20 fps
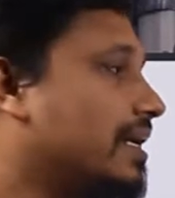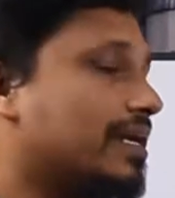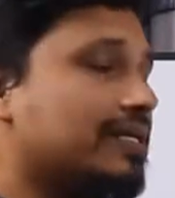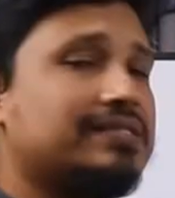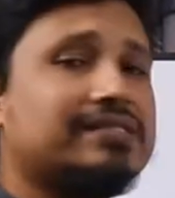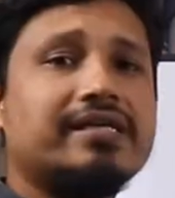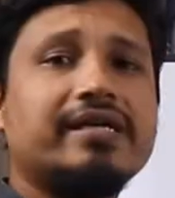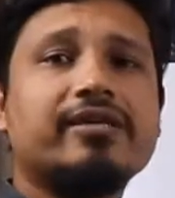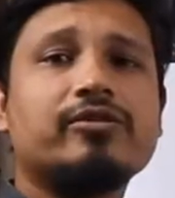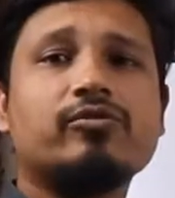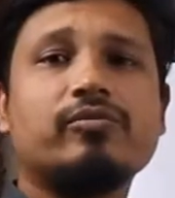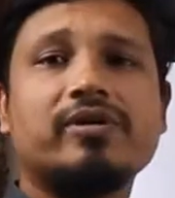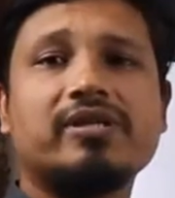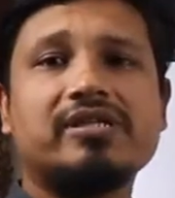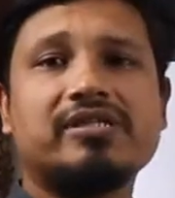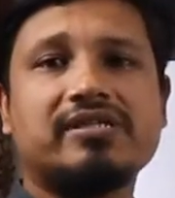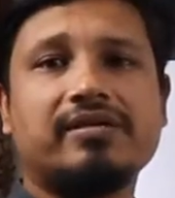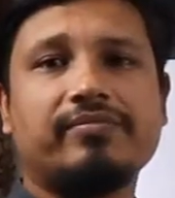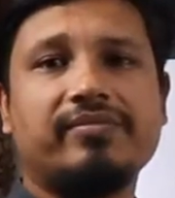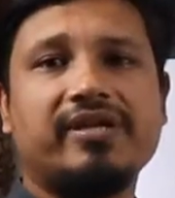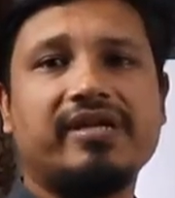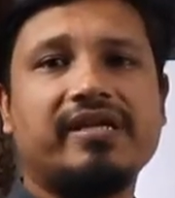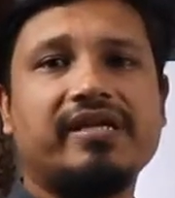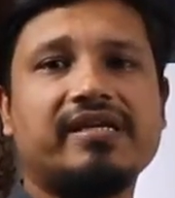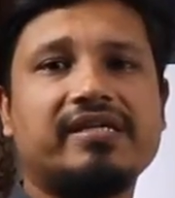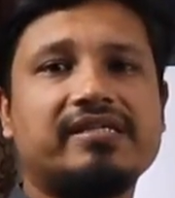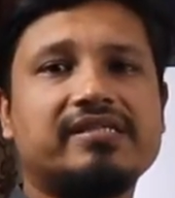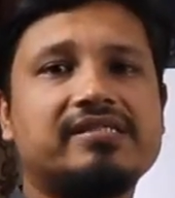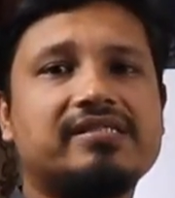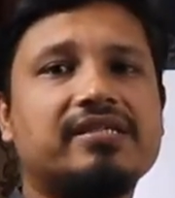আজকে তোমাদের সামনে নিয়ে
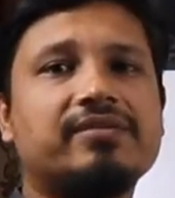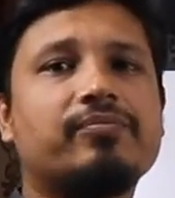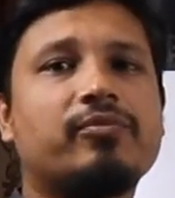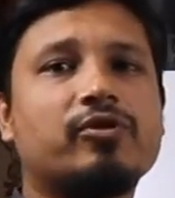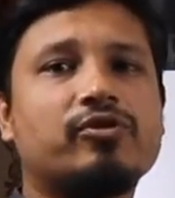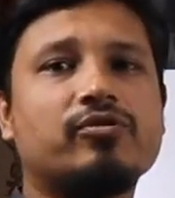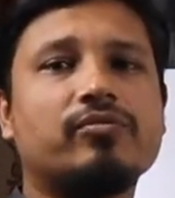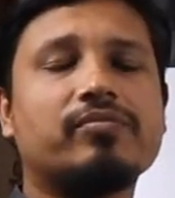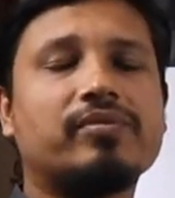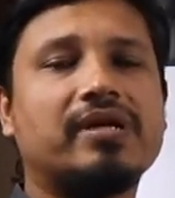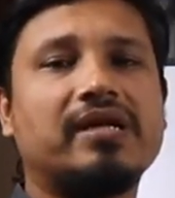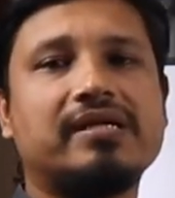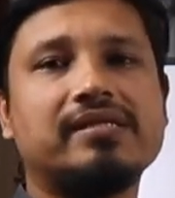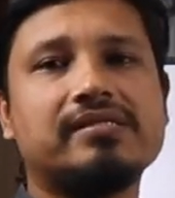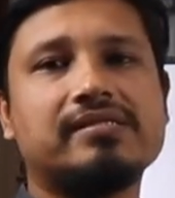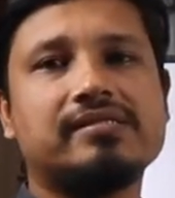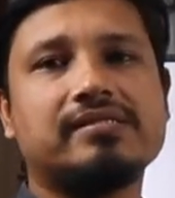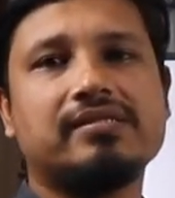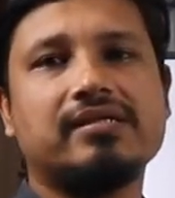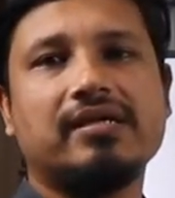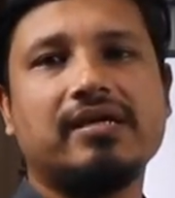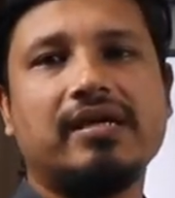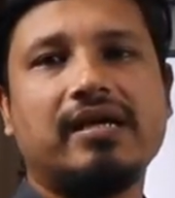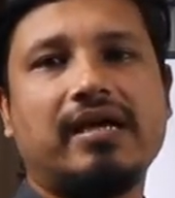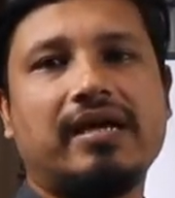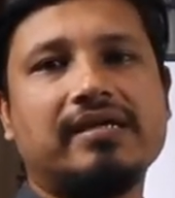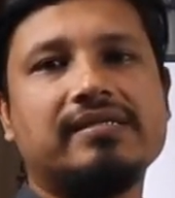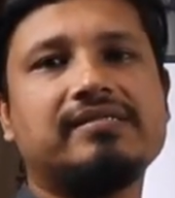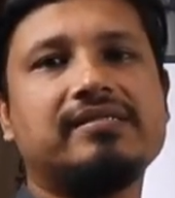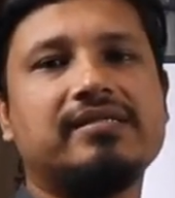এসেছি প্রথম ক্লাস
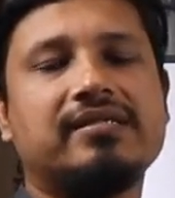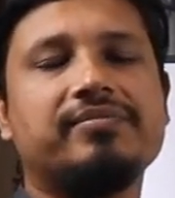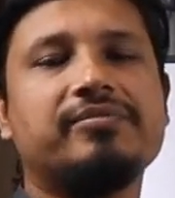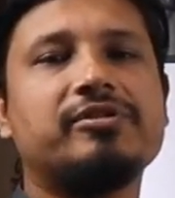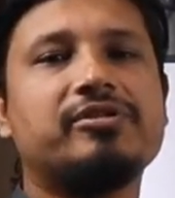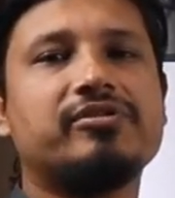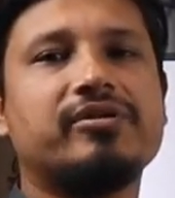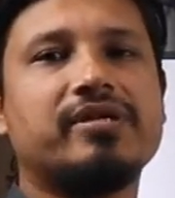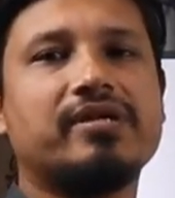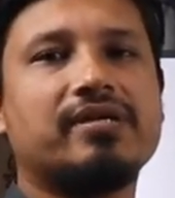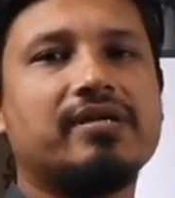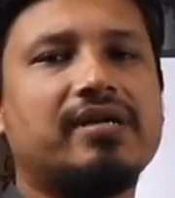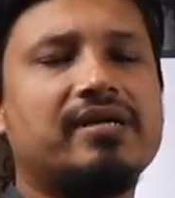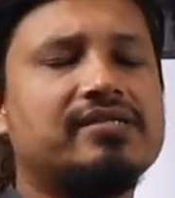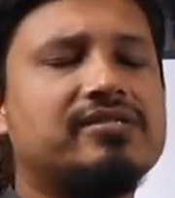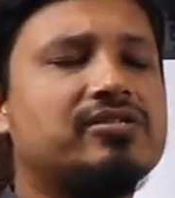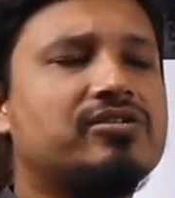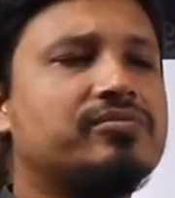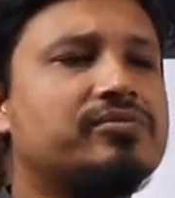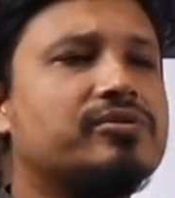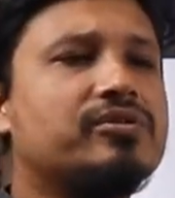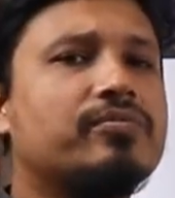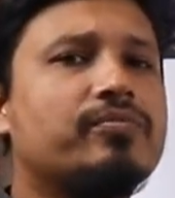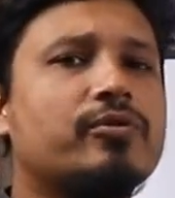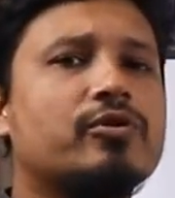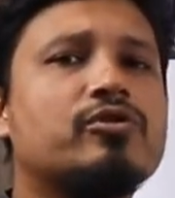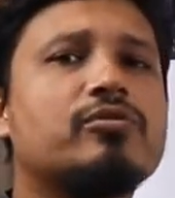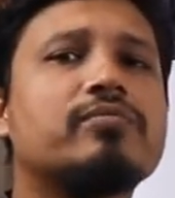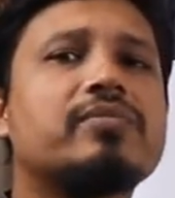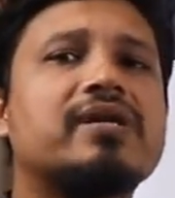আইসিটি বিষয়ে আইসিটি বিষয়ে
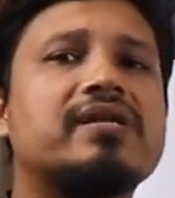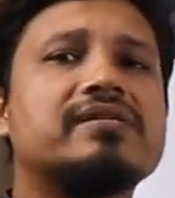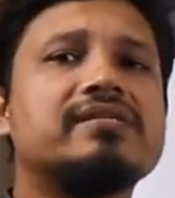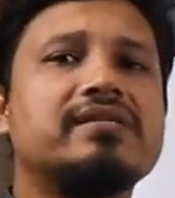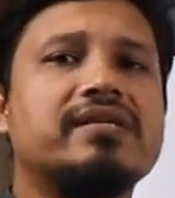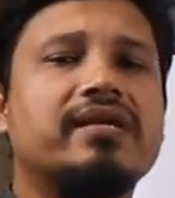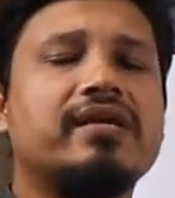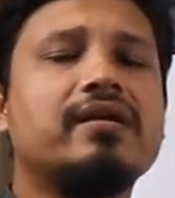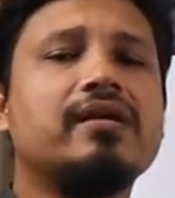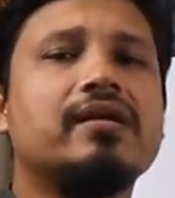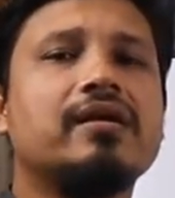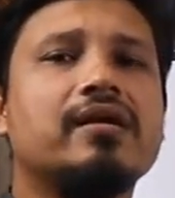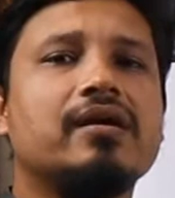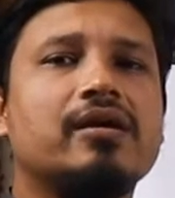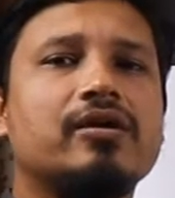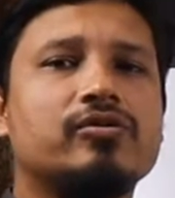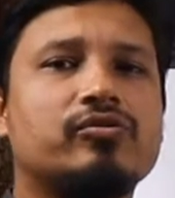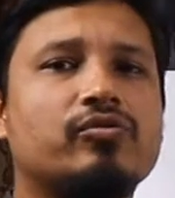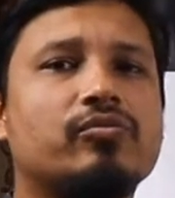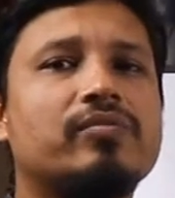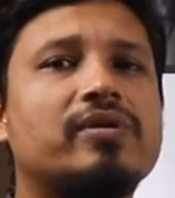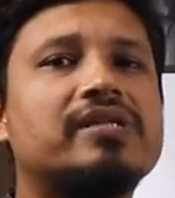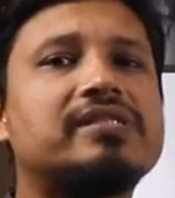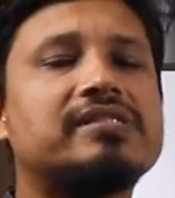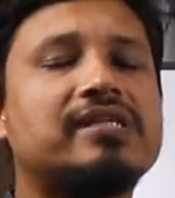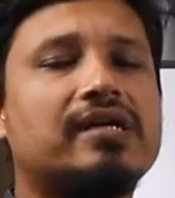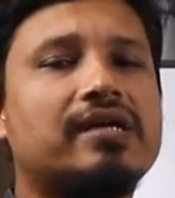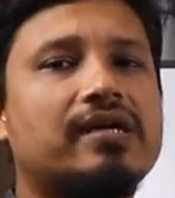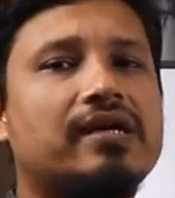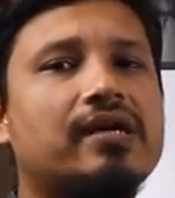প্রথম ক্লাসেই তোমরা
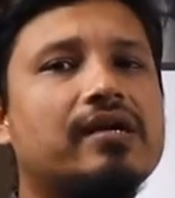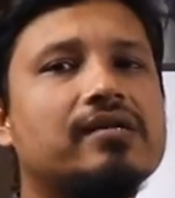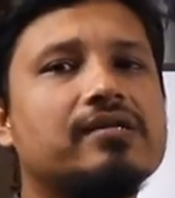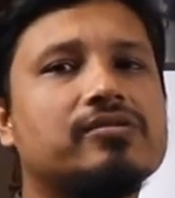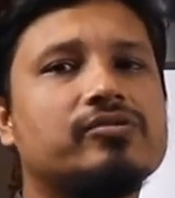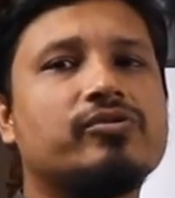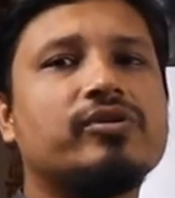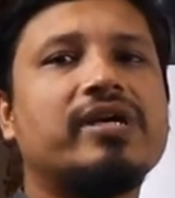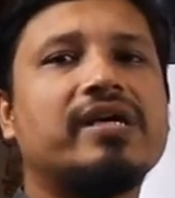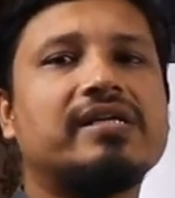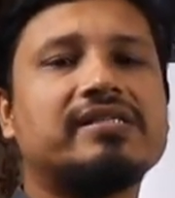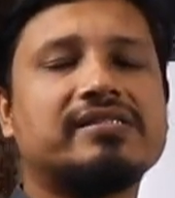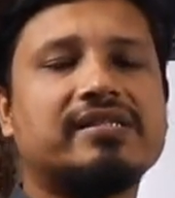যারা দুই